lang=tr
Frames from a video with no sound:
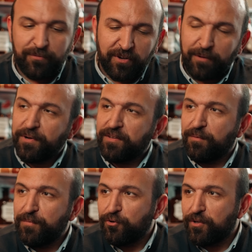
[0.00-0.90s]

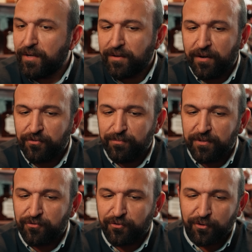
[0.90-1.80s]
cevaplardan biri olarak
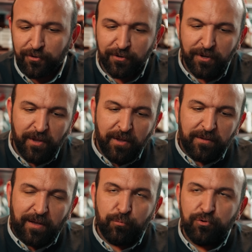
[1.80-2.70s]
karşımıza çıkıyor.
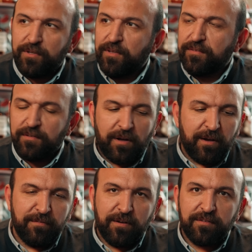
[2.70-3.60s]
Yani bu da nasıl
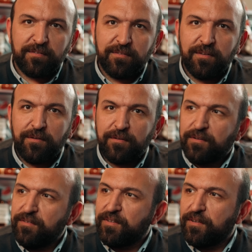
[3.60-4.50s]
ayva aslında
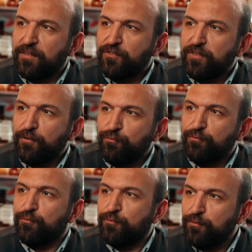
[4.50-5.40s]
kısık ateşte
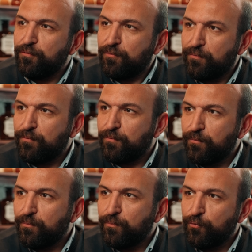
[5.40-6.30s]
uzun uzun
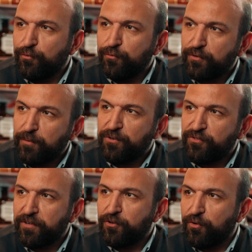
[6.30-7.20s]
uzun süre
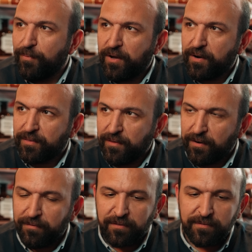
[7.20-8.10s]
pişiriliyor
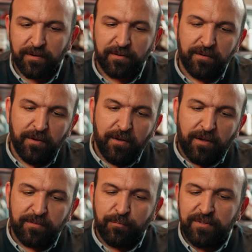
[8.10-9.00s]
baharatlarla vesaire. Hı.
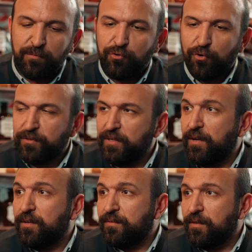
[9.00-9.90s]
Aslında biz de bu
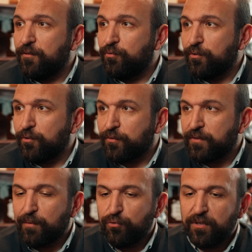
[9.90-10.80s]
de aynı tekniği
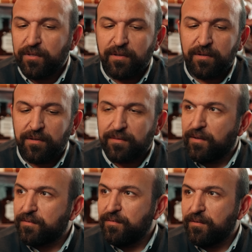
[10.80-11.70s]
uyguluyoruz. Yani buradaki teknik de
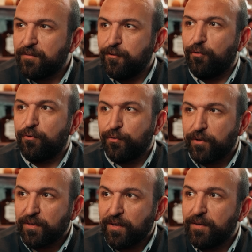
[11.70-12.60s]
aslında slow
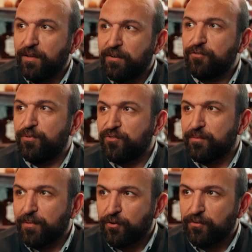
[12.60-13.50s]
cooking yani yavaş
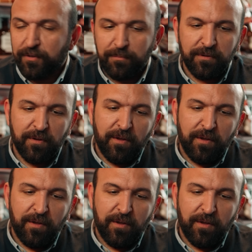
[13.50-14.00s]
pişirme yöntemi.